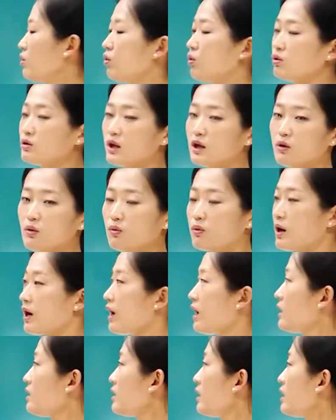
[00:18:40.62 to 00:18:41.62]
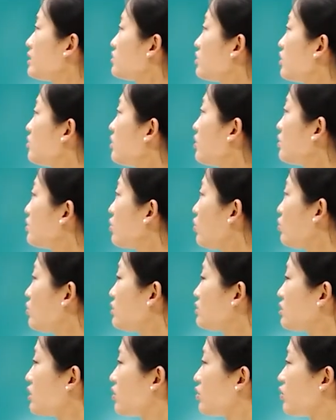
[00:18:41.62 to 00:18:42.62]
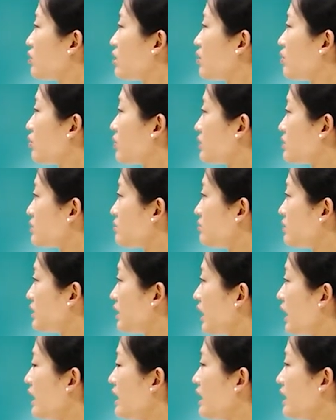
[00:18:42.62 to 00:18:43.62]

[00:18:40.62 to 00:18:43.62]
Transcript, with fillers: 홍대용에 대한 설명으로 옳은 거 골라보겠습니다.